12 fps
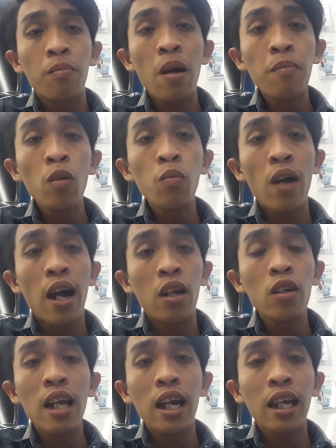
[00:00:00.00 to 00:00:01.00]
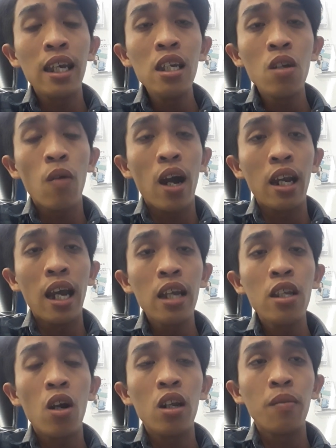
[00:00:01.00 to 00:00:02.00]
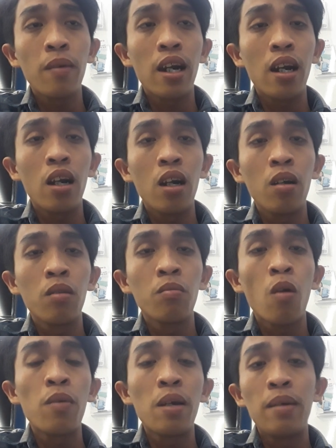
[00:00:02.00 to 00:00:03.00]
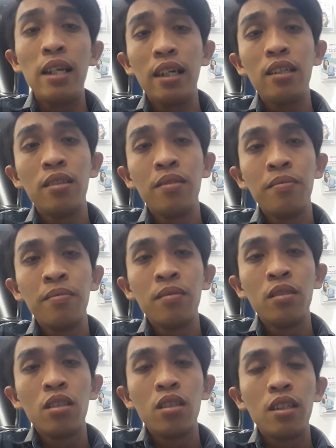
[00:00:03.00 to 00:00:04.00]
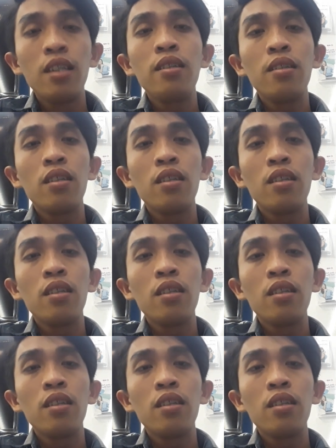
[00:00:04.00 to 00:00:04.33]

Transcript: bấm nút và nó đăng ký và để cho mà một lời bình luận nó